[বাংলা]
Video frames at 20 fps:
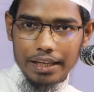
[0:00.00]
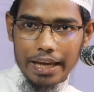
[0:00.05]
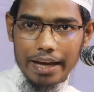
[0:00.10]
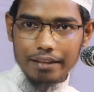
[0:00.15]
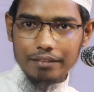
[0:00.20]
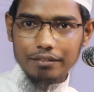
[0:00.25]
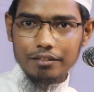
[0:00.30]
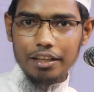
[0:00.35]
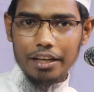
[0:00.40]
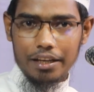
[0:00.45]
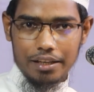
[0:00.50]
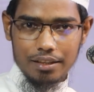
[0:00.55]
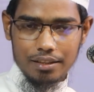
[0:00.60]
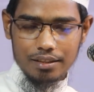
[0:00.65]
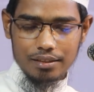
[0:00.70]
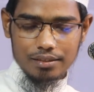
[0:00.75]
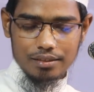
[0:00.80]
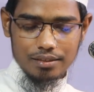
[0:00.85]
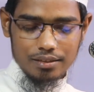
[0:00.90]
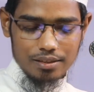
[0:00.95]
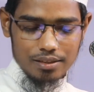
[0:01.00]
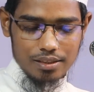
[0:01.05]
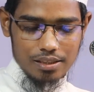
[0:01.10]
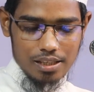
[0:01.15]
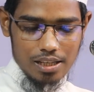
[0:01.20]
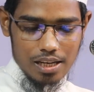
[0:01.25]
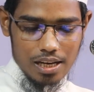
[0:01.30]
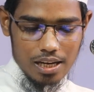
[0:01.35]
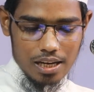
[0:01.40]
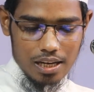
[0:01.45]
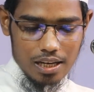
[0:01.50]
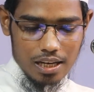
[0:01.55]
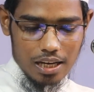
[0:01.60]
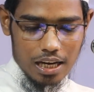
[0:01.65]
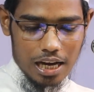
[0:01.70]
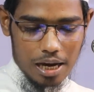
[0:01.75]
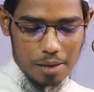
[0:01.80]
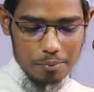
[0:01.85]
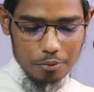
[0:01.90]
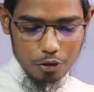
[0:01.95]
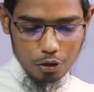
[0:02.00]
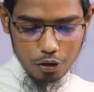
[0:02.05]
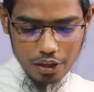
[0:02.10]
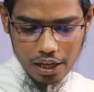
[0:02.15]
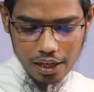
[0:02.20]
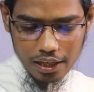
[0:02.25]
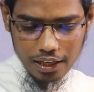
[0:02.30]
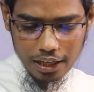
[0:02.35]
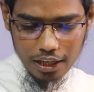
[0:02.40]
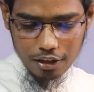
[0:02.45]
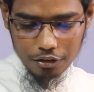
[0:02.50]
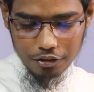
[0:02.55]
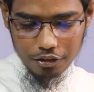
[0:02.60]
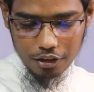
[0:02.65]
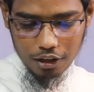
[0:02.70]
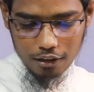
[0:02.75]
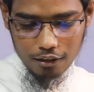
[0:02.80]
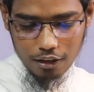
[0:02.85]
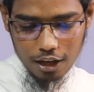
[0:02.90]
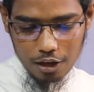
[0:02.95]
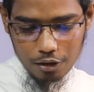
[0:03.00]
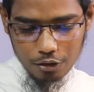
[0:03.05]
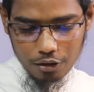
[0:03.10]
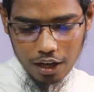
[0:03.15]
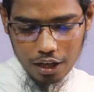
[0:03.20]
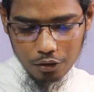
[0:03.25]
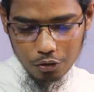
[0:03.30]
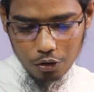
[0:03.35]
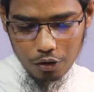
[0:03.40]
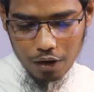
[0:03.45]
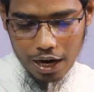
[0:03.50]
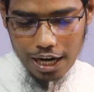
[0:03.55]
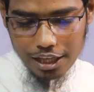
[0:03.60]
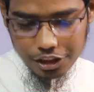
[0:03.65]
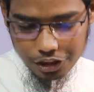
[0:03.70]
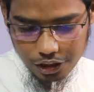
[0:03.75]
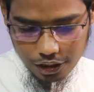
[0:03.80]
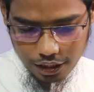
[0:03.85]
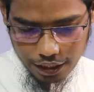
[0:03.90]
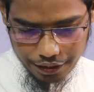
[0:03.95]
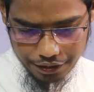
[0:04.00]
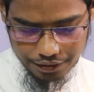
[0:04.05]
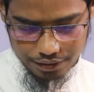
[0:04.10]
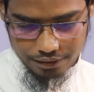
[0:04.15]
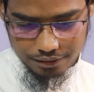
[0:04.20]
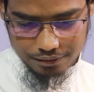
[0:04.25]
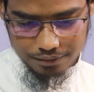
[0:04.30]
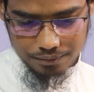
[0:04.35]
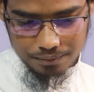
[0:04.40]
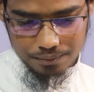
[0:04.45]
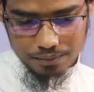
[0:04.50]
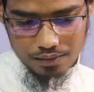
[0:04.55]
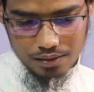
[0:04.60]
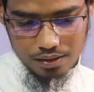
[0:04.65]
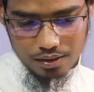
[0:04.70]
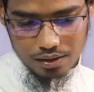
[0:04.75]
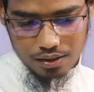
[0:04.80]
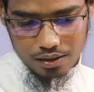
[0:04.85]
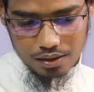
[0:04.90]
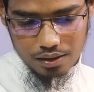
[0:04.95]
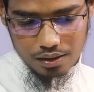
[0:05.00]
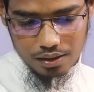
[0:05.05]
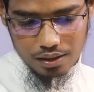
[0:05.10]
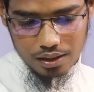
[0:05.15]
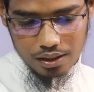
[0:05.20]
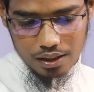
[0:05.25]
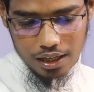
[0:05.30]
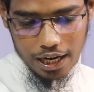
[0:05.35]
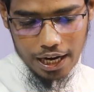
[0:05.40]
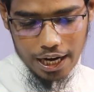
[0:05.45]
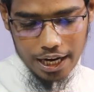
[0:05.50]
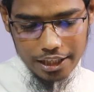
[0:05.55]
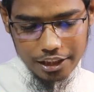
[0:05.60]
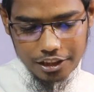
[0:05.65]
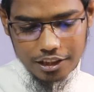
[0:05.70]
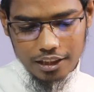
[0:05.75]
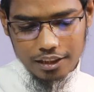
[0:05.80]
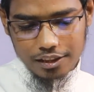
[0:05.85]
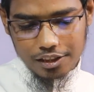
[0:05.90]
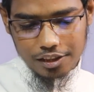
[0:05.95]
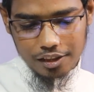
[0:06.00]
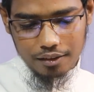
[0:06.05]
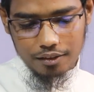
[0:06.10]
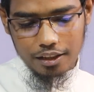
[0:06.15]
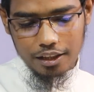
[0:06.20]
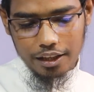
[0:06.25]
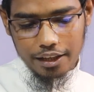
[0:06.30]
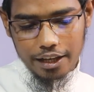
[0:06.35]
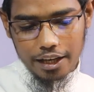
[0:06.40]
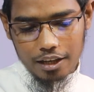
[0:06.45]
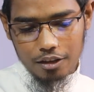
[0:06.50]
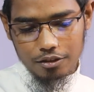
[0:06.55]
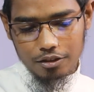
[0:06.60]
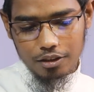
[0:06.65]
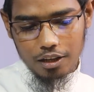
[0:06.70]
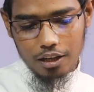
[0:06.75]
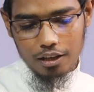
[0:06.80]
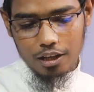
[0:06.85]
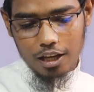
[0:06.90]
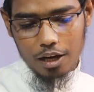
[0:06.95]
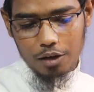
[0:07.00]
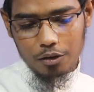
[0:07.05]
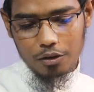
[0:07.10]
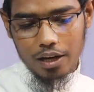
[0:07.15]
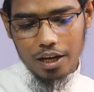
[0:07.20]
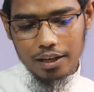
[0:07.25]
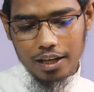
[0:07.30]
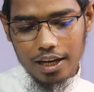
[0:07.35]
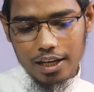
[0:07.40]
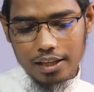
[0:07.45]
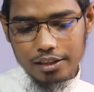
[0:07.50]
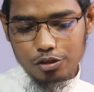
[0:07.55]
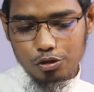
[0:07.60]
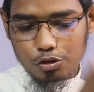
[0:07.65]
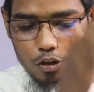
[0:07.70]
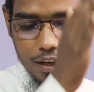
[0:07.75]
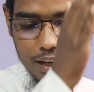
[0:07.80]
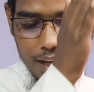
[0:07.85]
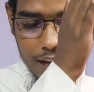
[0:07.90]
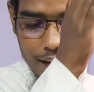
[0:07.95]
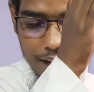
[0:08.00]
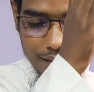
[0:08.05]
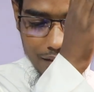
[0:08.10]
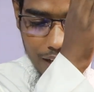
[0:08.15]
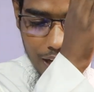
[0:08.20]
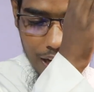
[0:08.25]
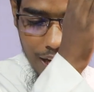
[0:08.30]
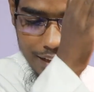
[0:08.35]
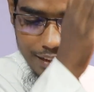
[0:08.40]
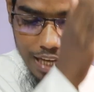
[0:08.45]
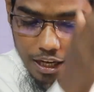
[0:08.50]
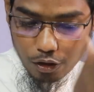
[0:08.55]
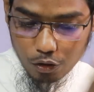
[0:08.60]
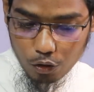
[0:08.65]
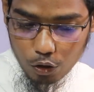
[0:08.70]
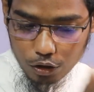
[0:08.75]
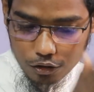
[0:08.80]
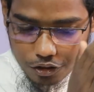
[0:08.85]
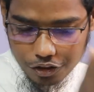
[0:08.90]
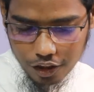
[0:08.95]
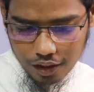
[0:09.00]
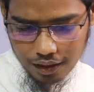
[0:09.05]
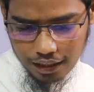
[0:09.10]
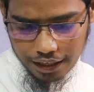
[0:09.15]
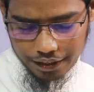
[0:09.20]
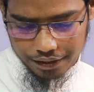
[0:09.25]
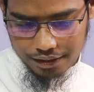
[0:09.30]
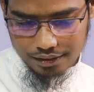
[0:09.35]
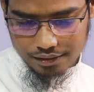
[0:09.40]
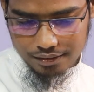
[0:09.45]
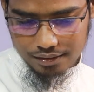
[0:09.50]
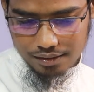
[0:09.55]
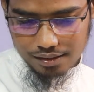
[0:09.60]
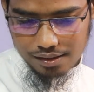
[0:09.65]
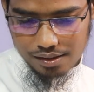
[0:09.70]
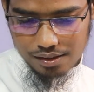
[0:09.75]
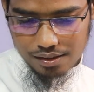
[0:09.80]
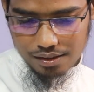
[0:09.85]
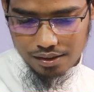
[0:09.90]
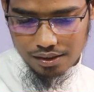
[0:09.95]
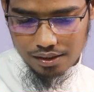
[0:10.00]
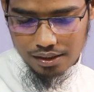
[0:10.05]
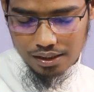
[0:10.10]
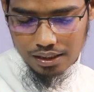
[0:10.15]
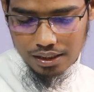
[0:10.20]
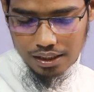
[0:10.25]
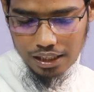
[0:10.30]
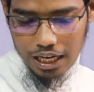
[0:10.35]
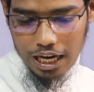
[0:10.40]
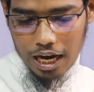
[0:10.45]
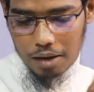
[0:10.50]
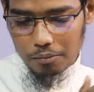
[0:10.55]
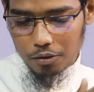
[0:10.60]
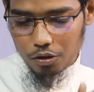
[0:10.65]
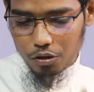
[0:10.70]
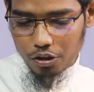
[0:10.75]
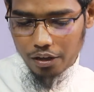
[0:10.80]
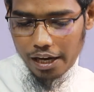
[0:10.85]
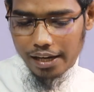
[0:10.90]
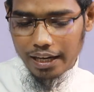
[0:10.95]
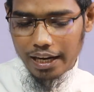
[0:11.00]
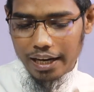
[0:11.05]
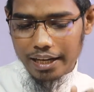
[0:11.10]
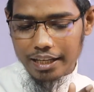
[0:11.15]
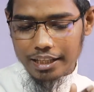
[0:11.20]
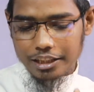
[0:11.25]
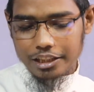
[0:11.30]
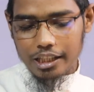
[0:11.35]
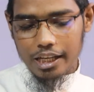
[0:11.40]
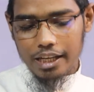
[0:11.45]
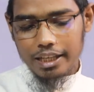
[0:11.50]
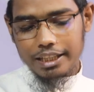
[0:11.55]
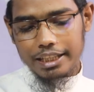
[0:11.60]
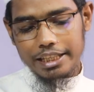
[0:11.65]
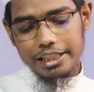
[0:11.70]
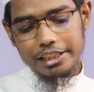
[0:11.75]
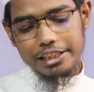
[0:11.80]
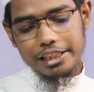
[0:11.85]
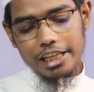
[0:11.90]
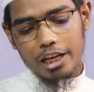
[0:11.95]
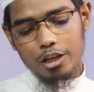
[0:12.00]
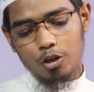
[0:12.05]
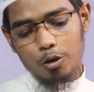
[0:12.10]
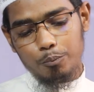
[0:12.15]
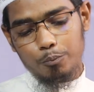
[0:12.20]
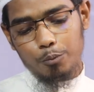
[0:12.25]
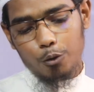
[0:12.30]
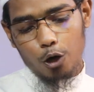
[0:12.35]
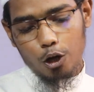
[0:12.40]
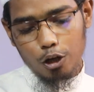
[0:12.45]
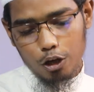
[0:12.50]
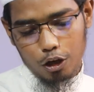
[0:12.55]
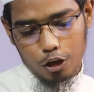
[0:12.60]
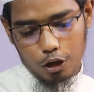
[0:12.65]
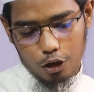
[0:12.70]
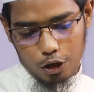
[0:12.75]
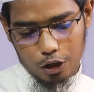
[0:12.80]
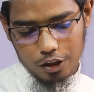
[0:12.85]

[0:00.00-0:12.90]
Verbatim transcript: একদিন আবু হুরাইরা আল্লাহানহু আসলেন আয়েশা সিদ্দিকা রদিয়াল্লাহানহা সলাৎ আদায় করছিলেন আবু হুরাইরা এসে কি যেন বলল